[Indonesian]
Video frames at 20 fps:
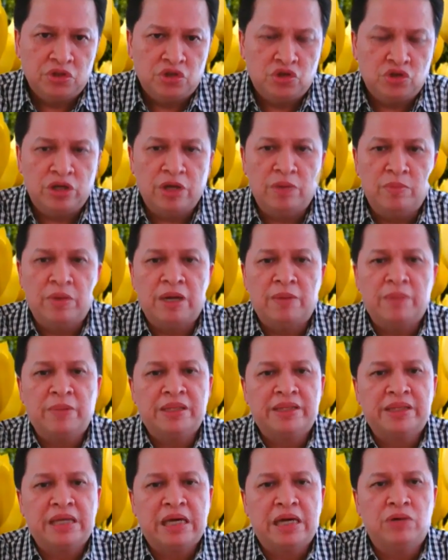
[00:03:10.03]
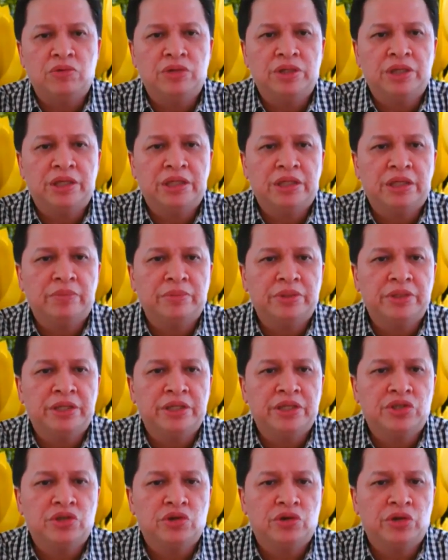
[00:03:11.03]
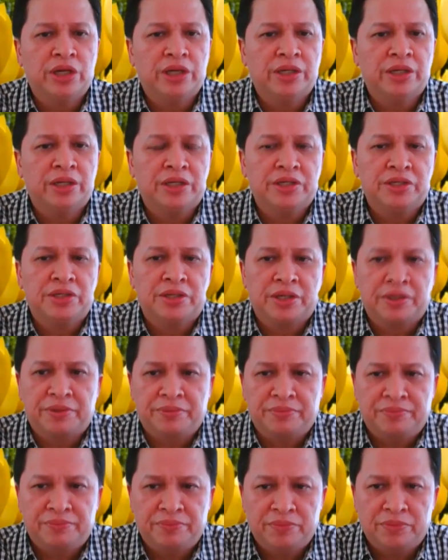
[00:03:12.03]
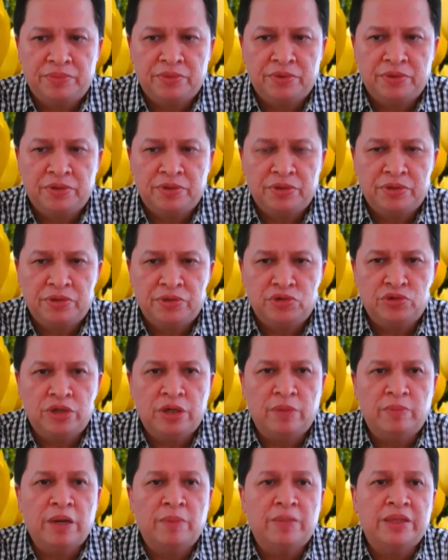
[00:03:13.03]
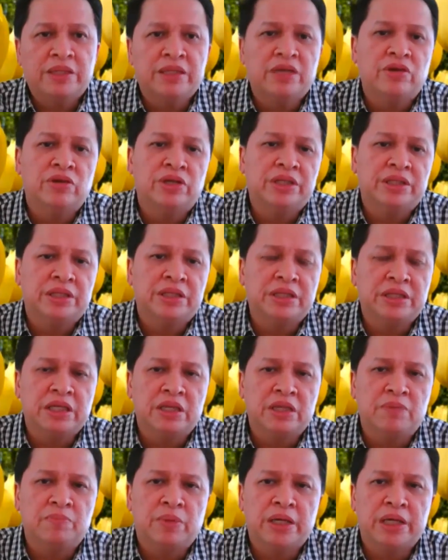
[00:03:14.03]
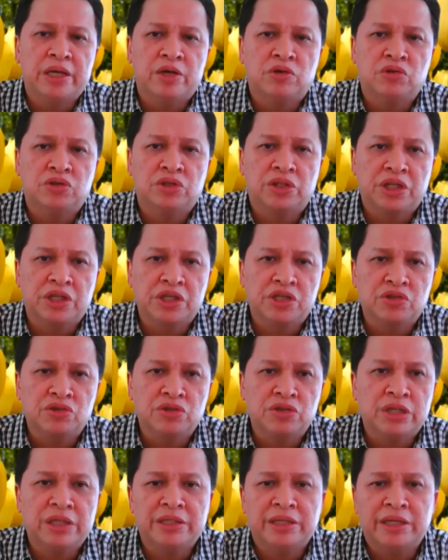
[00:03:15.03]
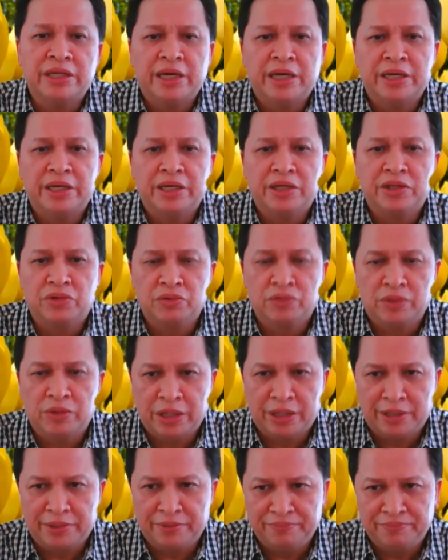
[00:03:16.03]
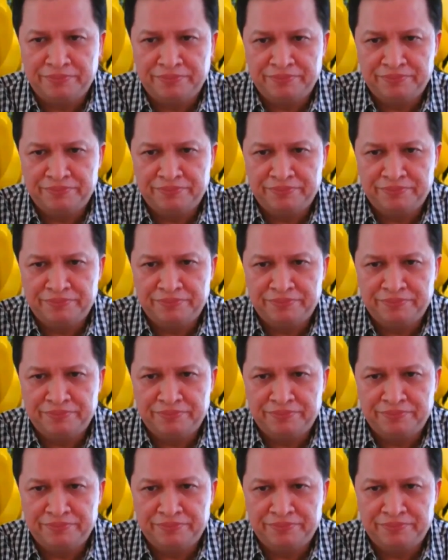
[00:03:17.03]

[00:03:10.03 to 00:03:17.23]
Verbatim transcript: Sudah berapa tahun kita menjadi seorang Kristen? Sudah berapa tahun kita jadi pengikut Kristus dan jadi anak Tuhan?